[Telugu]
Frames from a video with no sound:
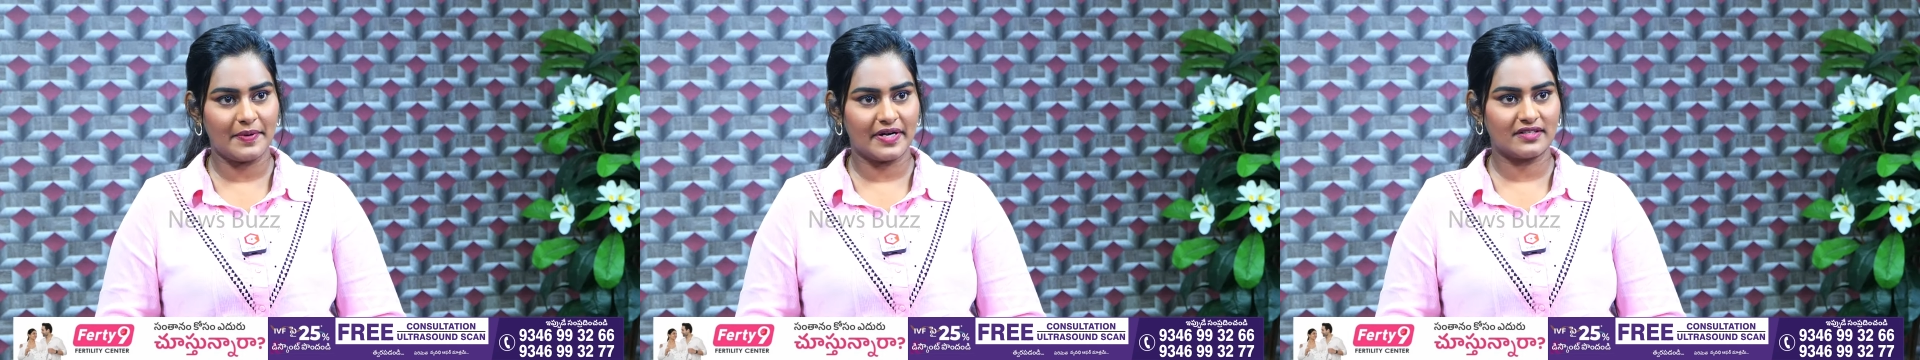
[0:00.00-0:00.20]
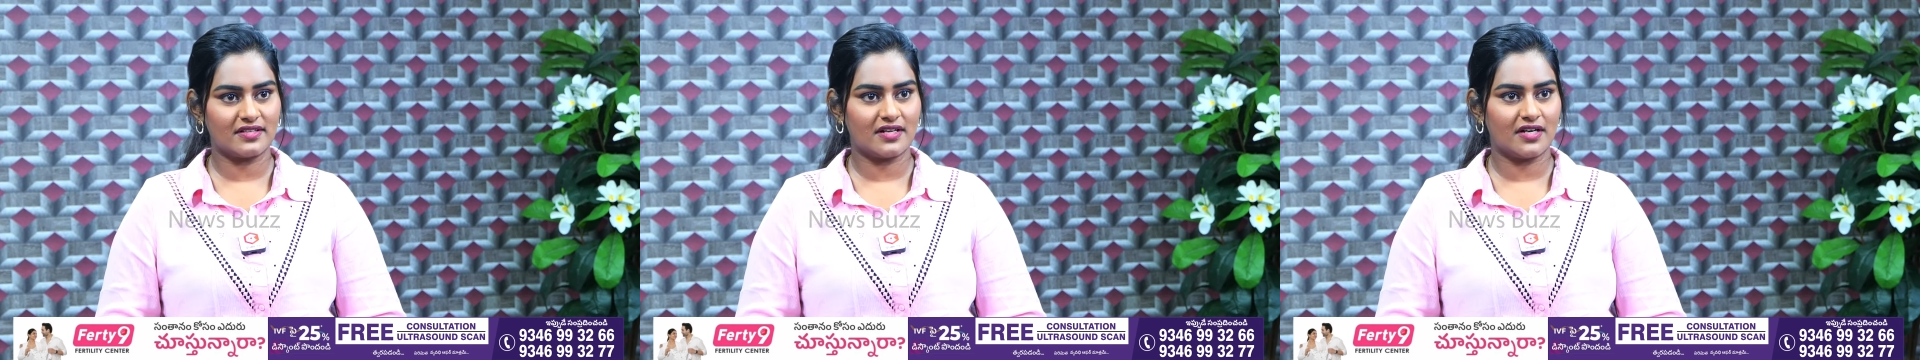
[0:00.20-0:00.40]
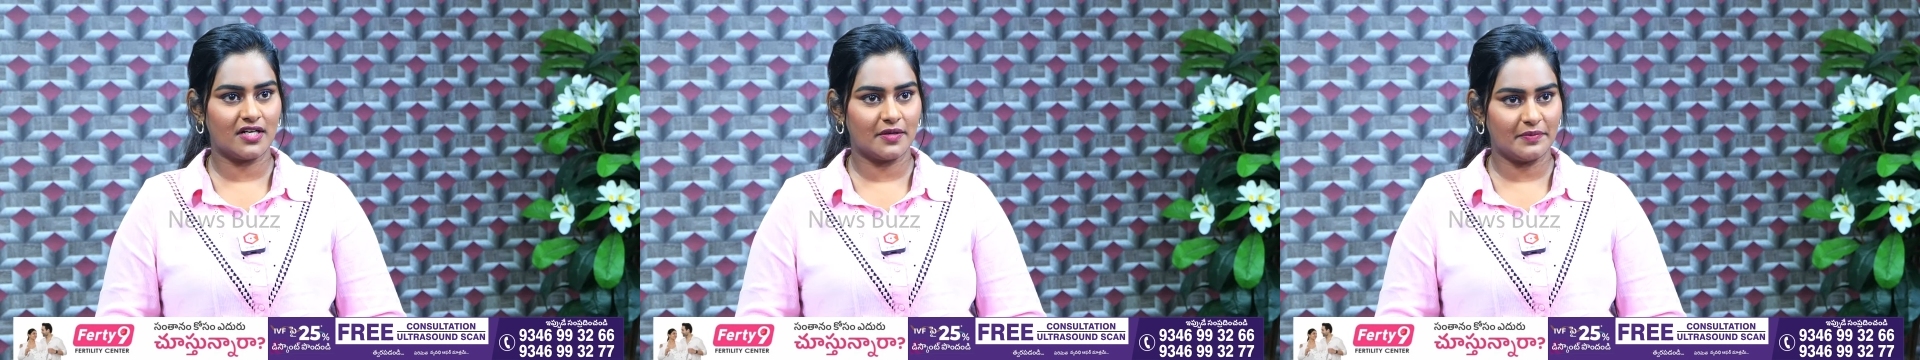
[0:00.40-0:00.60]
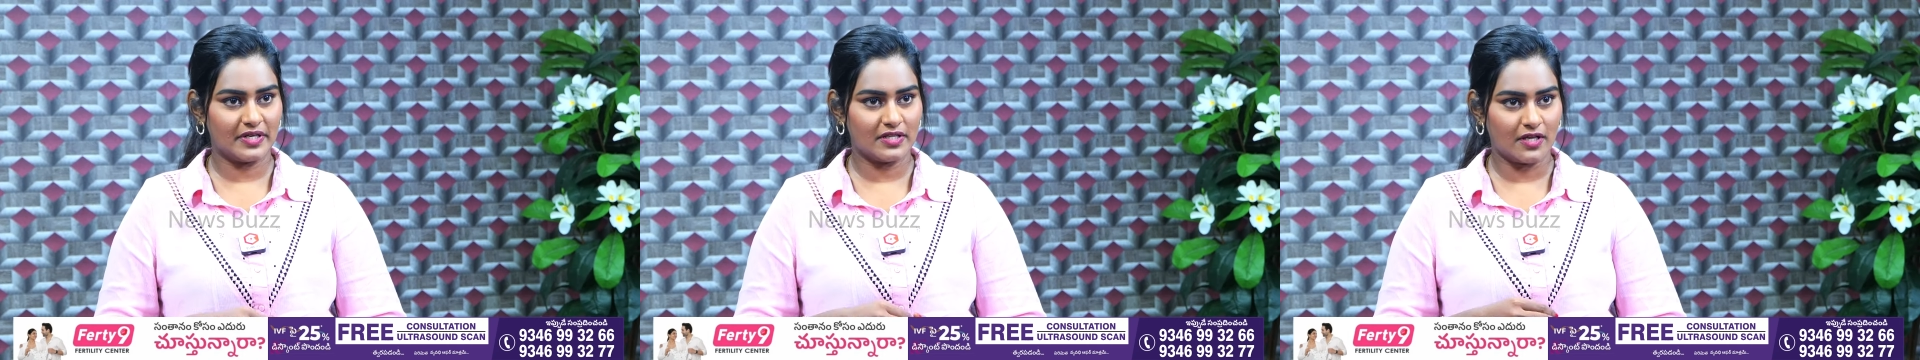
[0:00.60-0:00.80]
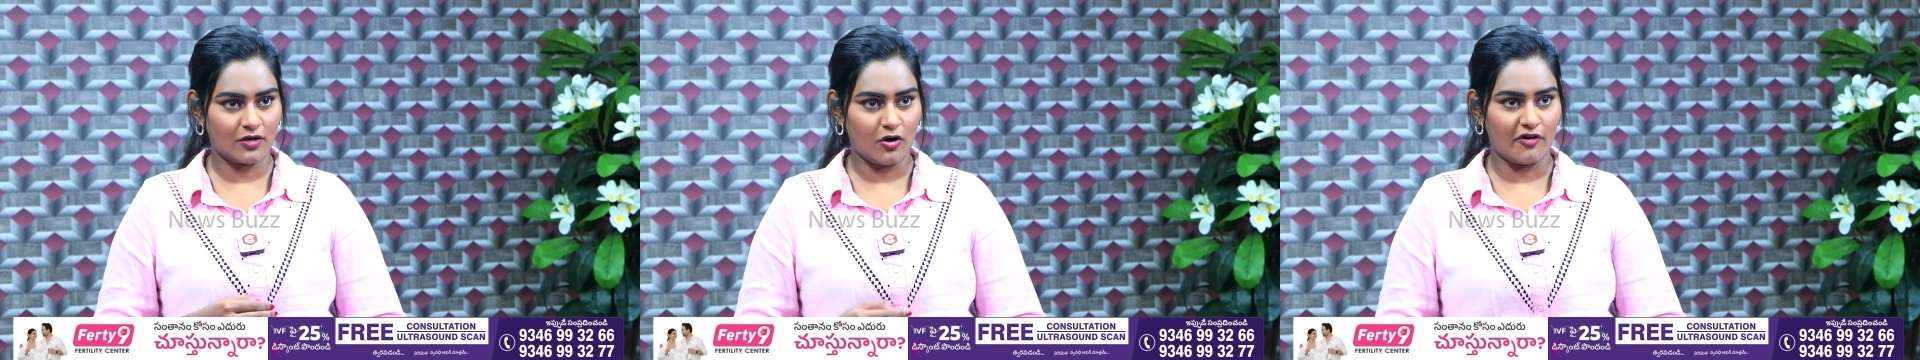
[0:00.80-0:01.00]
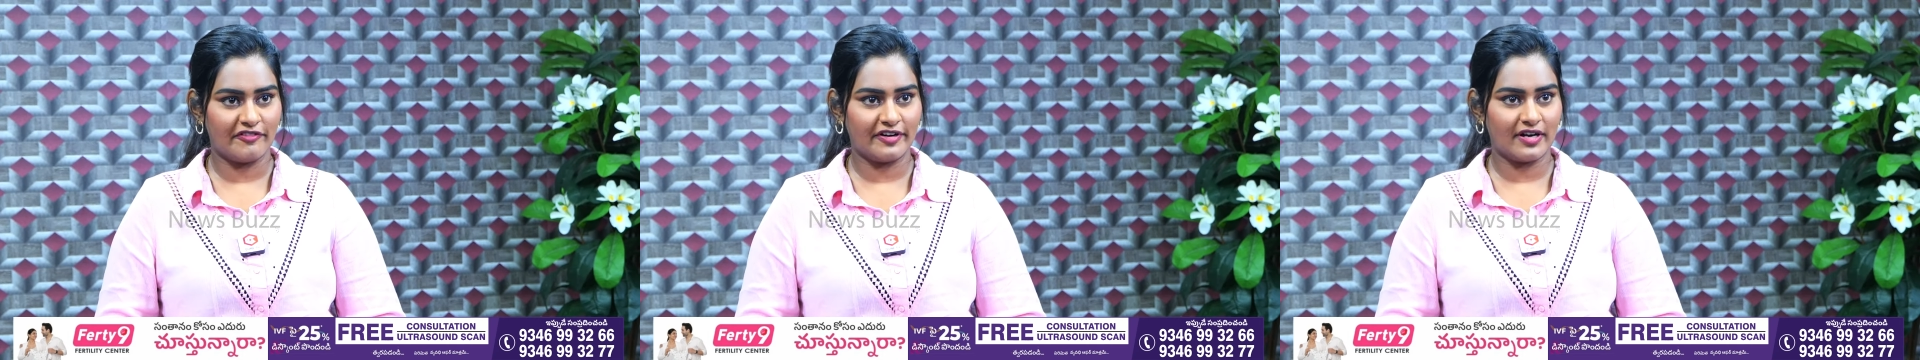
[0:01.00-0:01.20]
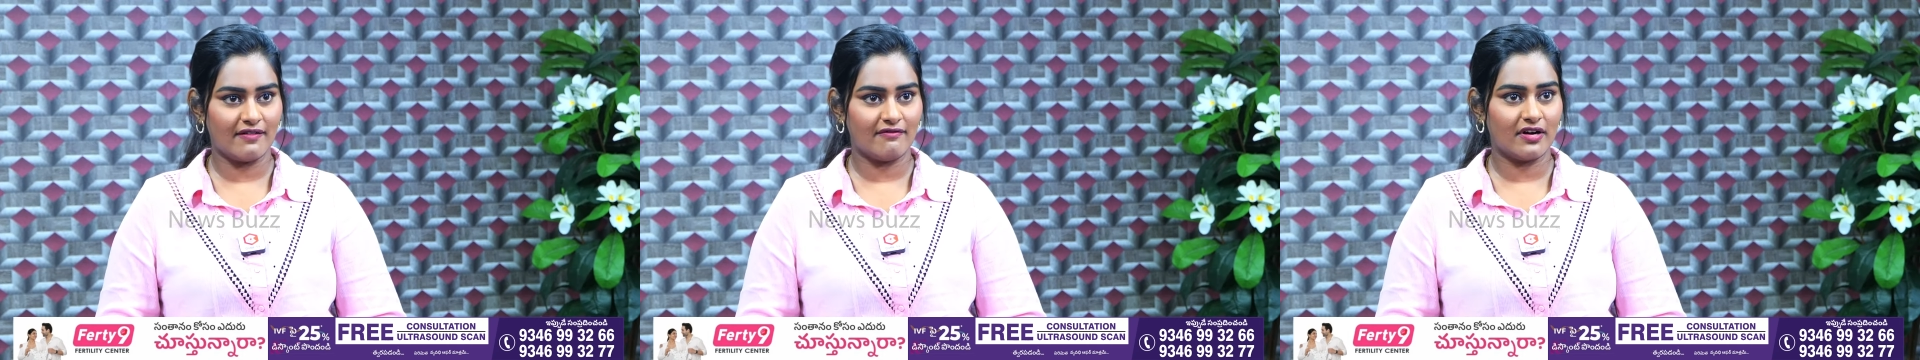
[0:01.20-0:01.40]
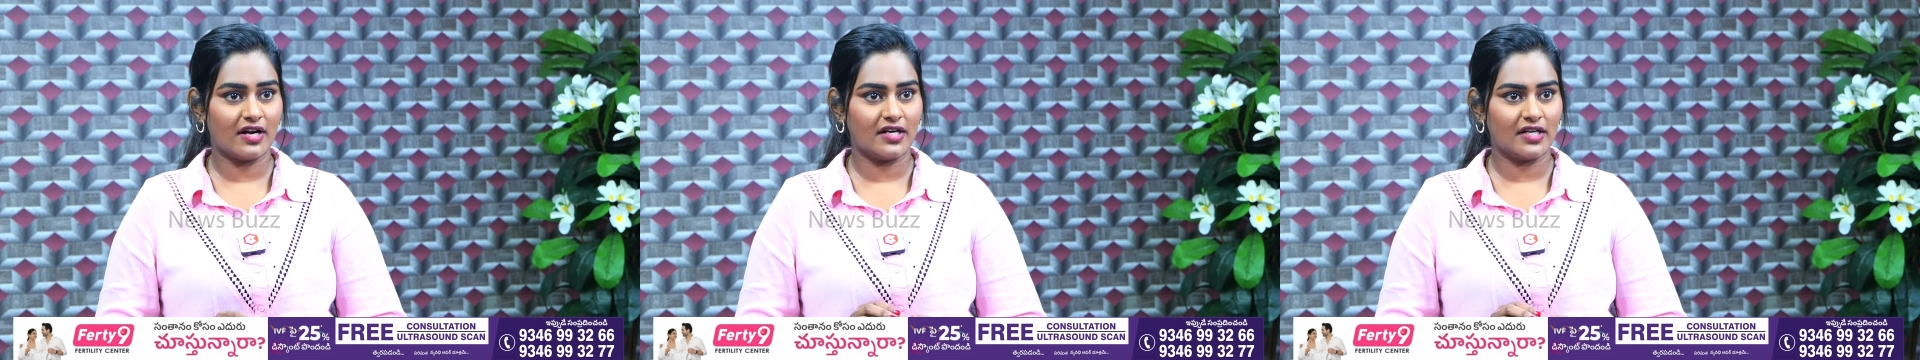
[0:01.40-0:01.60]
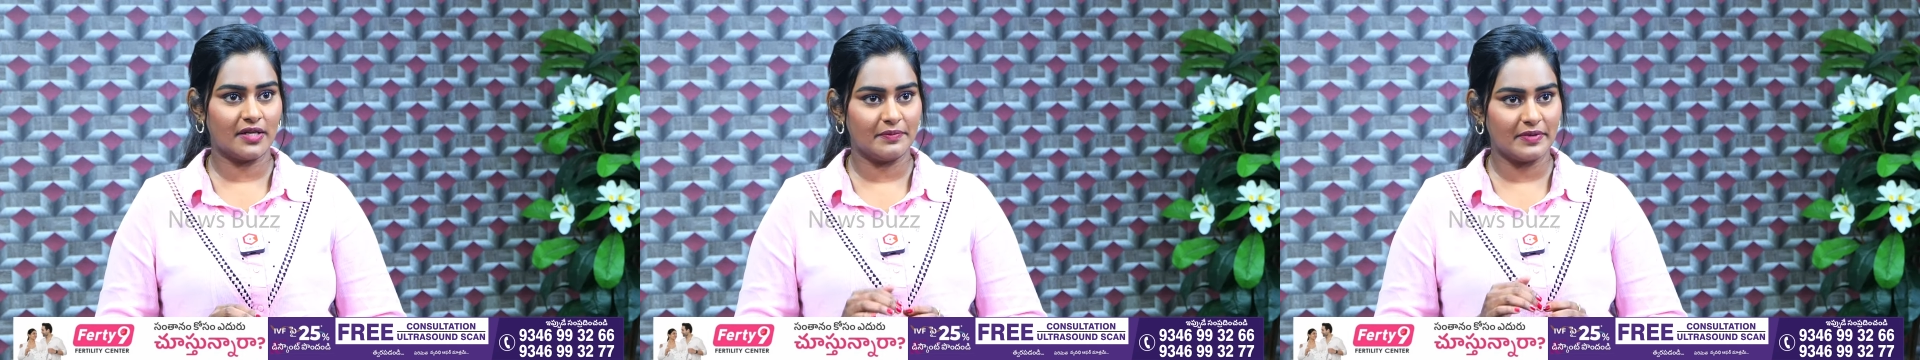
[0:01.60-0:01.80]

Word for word: పెడతారండి మీరు దానికి అఫెండ్ అవ్వకండి